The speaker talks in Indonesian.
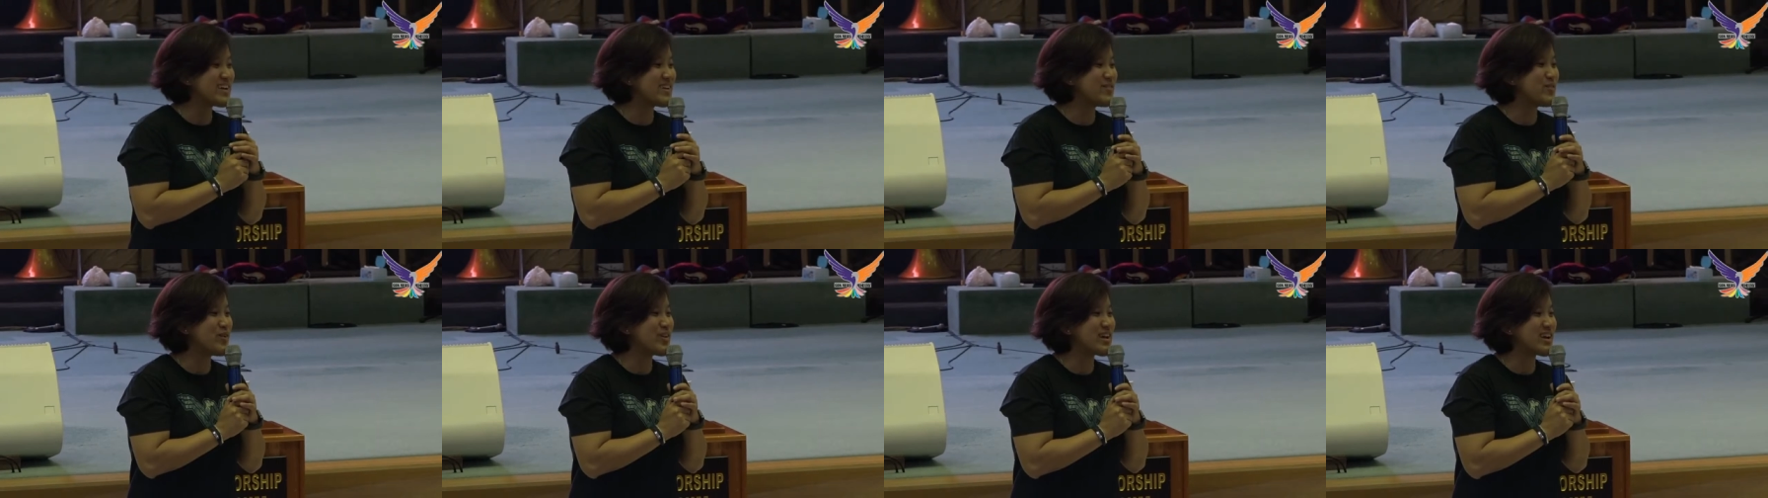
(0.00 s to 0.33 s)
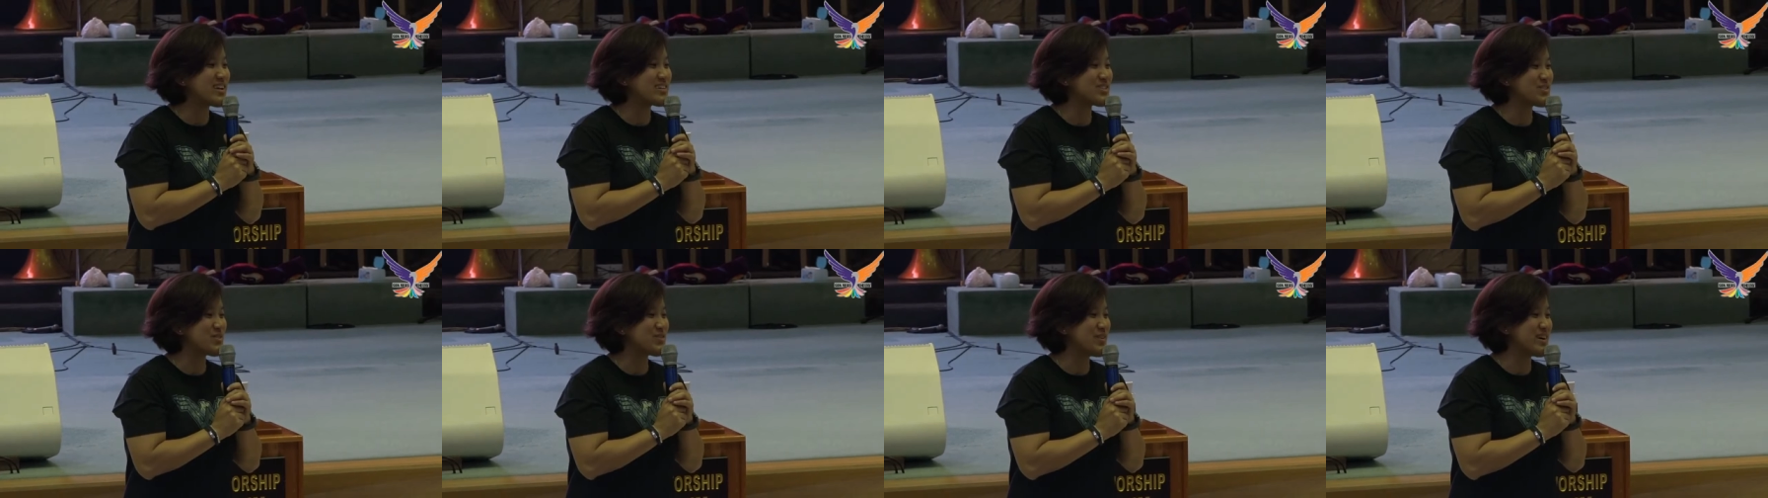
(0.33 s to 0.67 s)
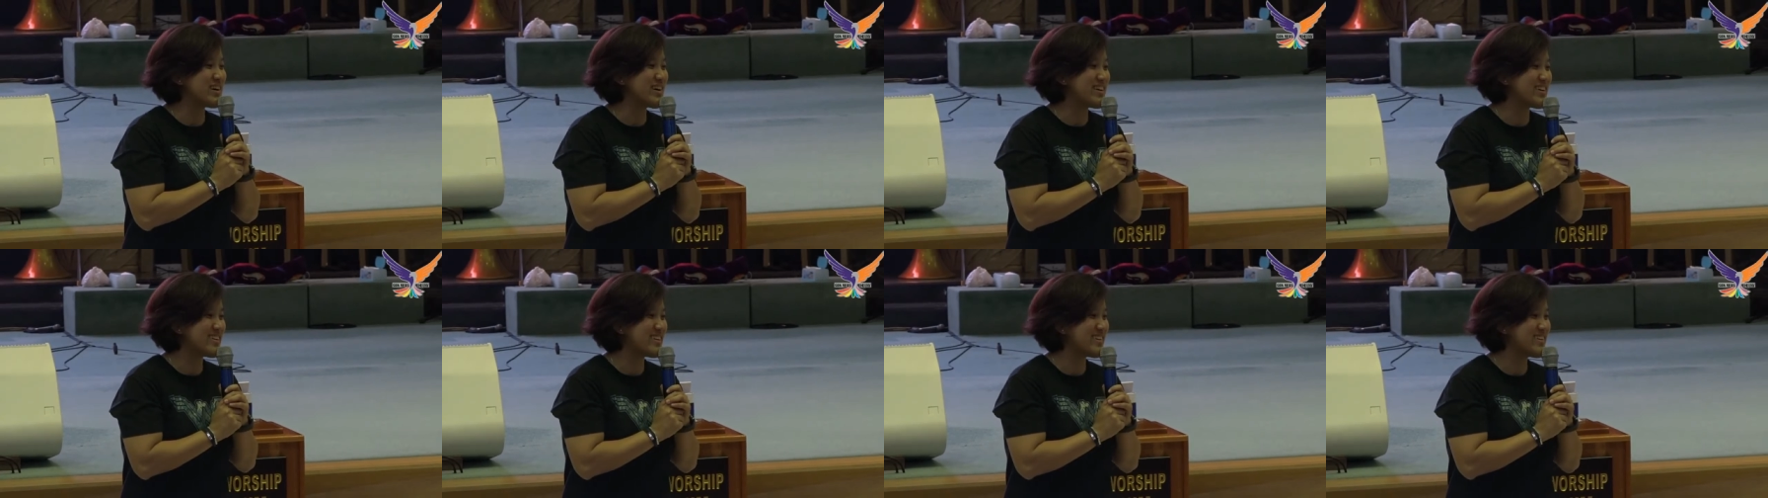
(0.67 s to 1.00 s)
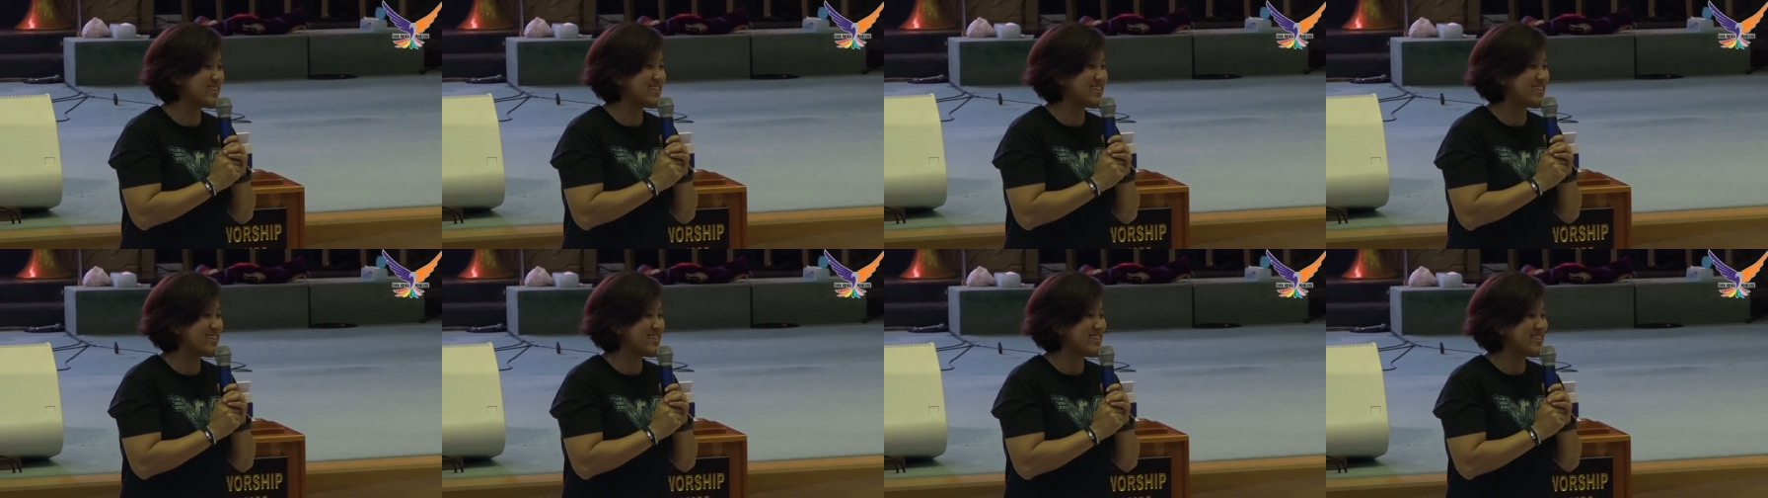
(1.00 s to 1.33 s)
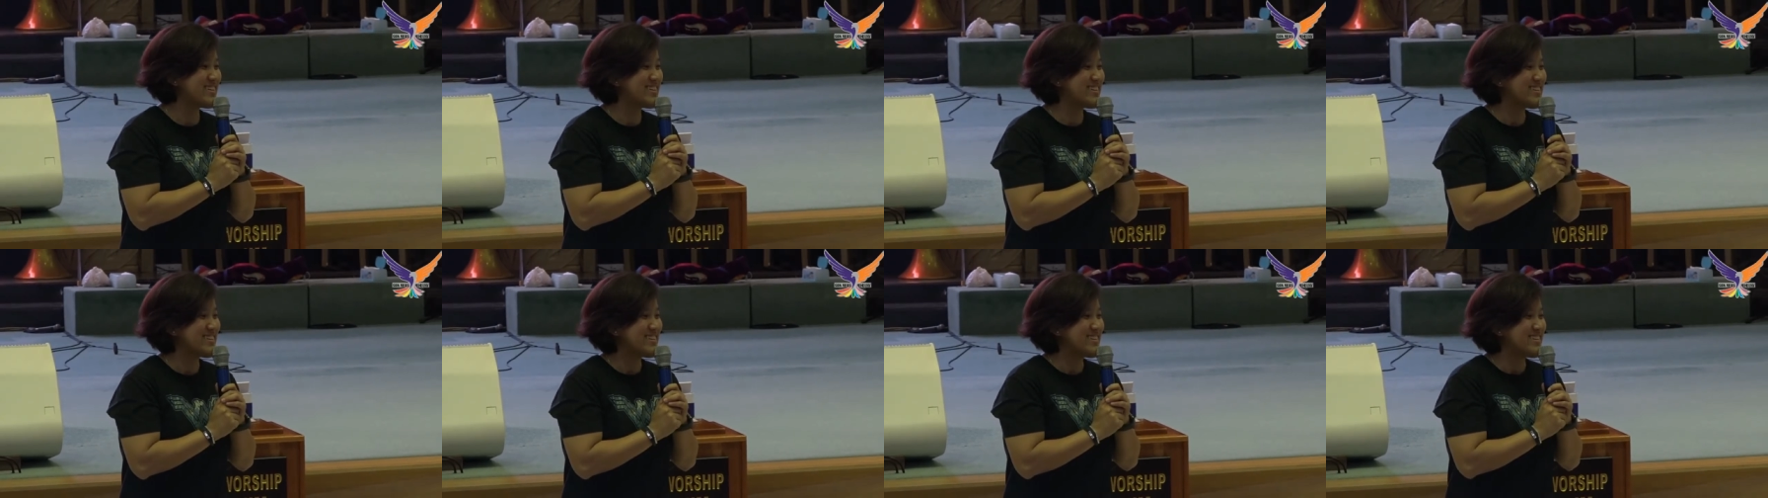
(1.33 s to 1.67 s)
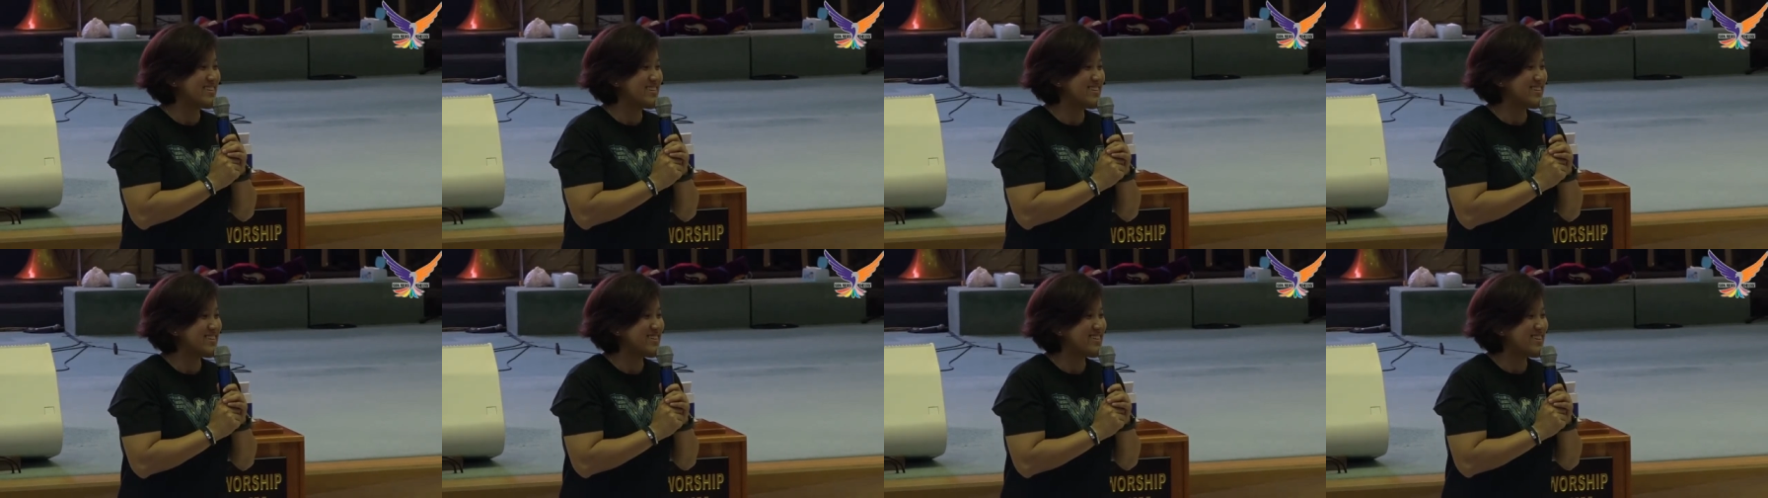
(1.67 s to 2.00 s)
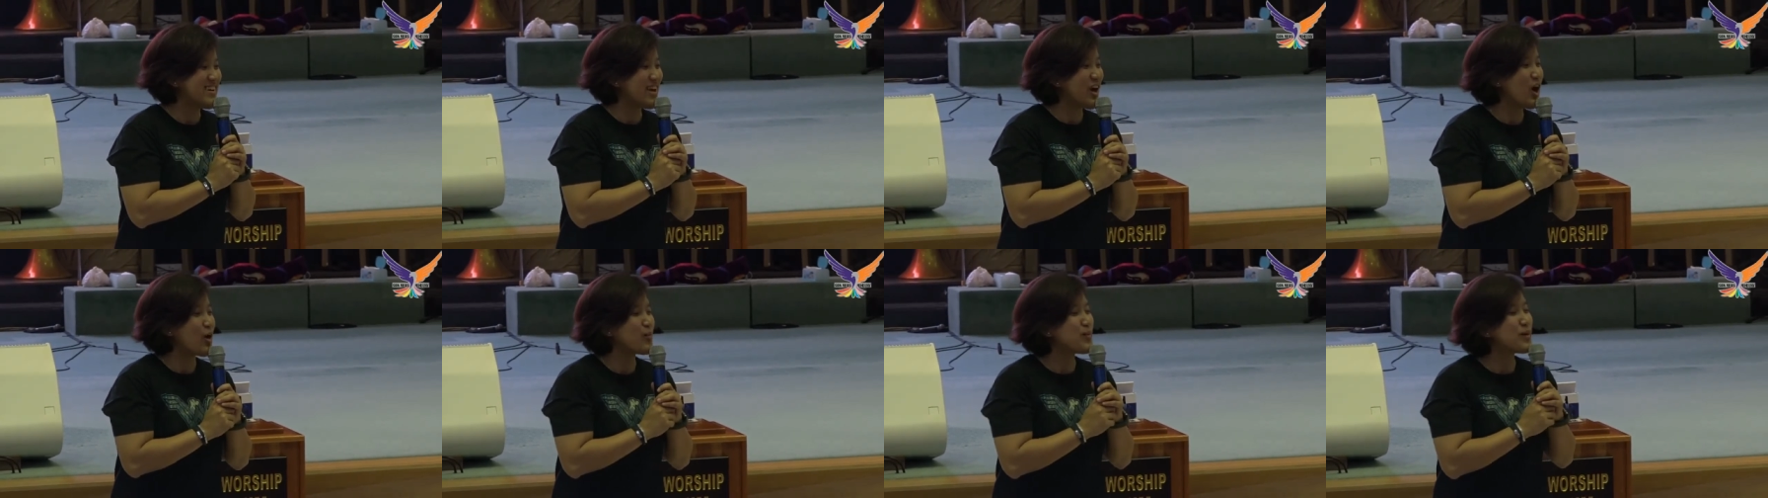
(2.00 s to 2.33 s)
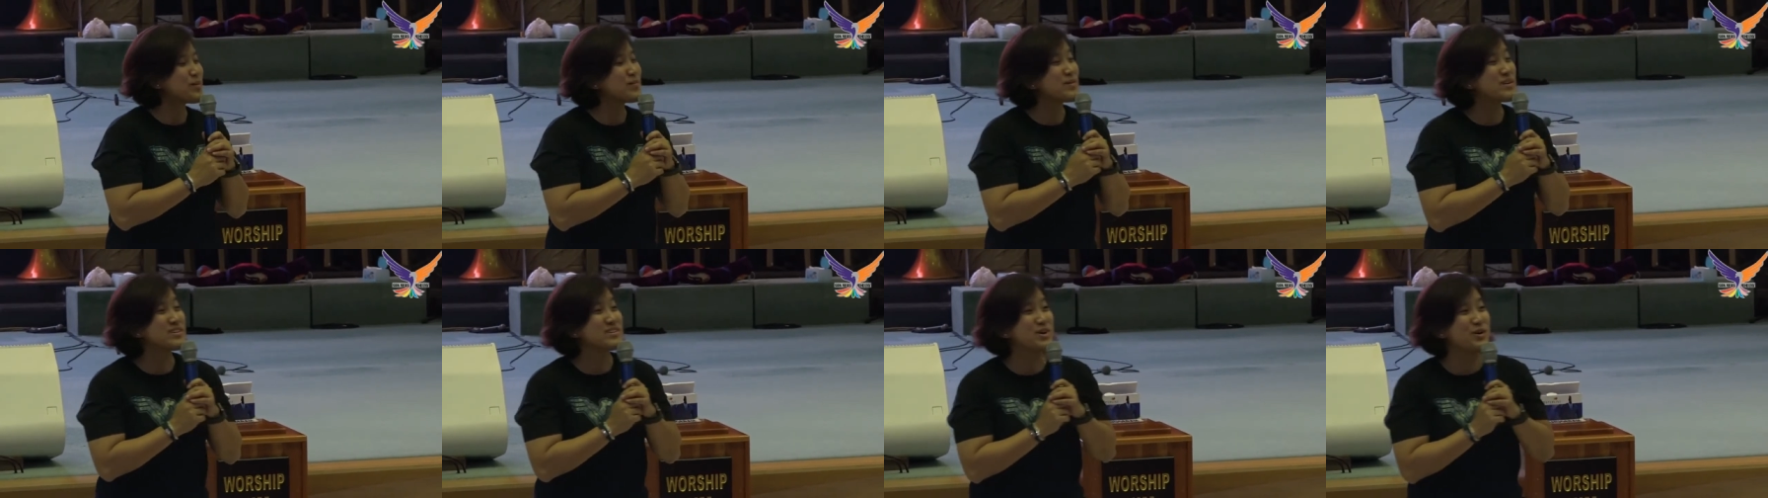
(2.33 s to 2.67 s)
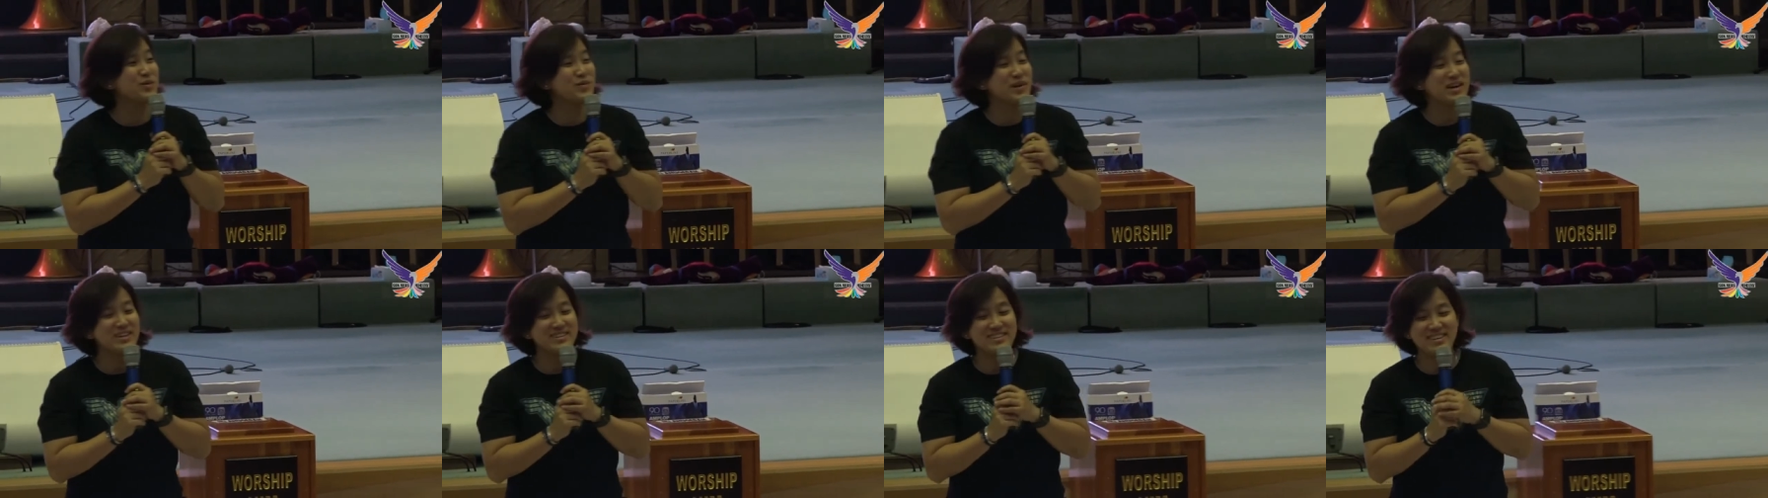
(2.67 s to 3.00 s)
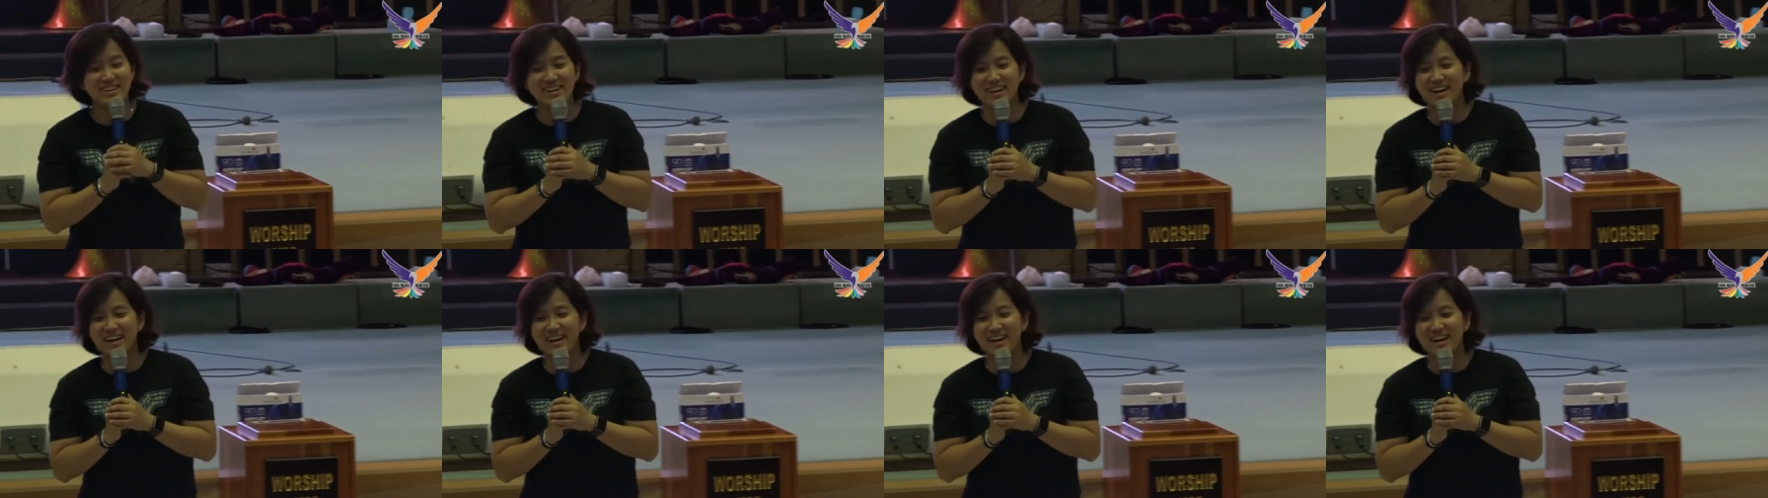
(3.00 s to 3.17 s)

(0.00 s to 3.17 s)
di Monas coba? Nggak apa-apa jawab aja.